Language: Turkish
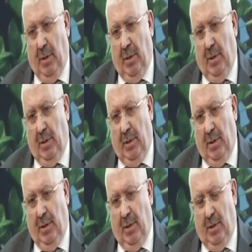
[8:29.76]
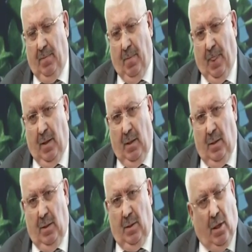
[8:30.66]
E, yine
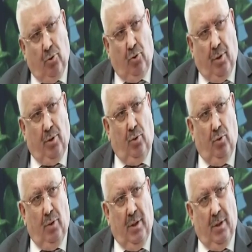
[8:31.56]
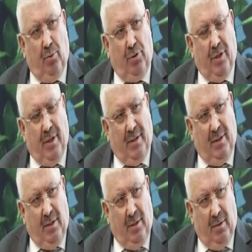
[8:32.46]
e, daha sonraki günlerde bu
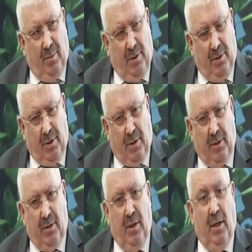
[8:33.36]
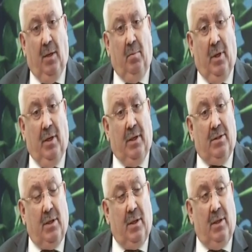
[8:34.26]
ziyaretler devam edecektir.
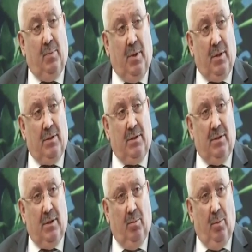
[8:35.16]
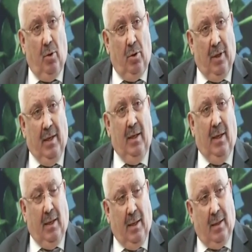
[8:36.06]
Milliyetçi Hareket Partisi'nde bölgeyle
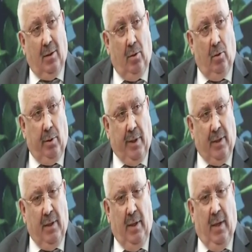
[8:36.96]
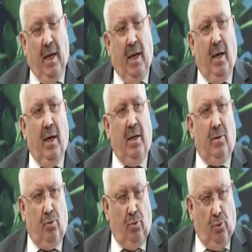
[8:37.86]
alakalı olarak her
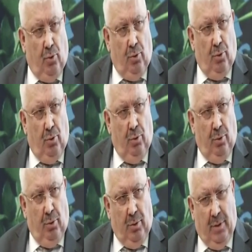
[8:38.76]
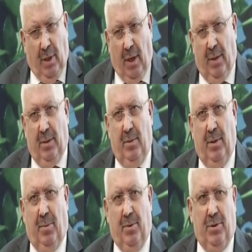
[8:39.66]
türlü yardımı
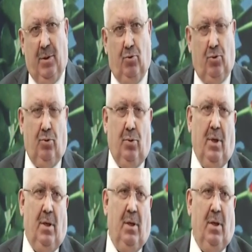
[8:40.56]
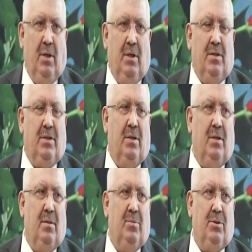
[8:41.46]
yapacağı hususunda
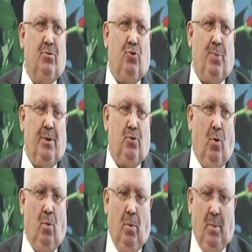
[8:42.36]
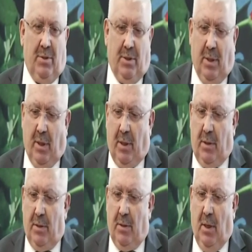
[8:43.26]
insanlarımızın şüphesi olmaması
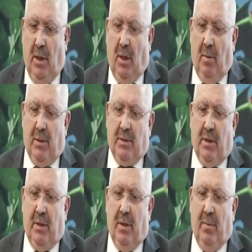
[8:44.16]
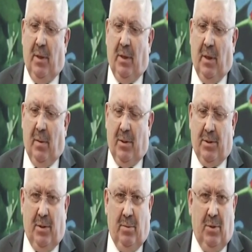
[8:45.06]
gerekir. Mesela yine ben Genel
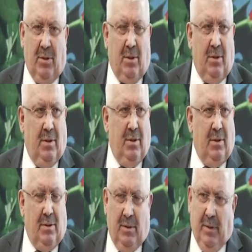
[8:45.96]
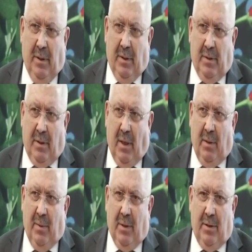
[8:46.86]
Başkanımın e,
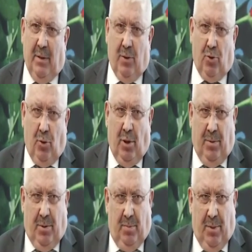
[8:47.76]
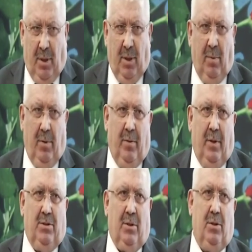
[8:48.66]
talimatıyla şöyle bir planlama ve
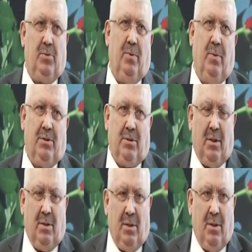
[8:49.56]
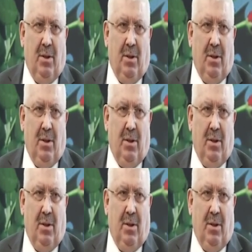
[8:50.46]
çalışma başlattık.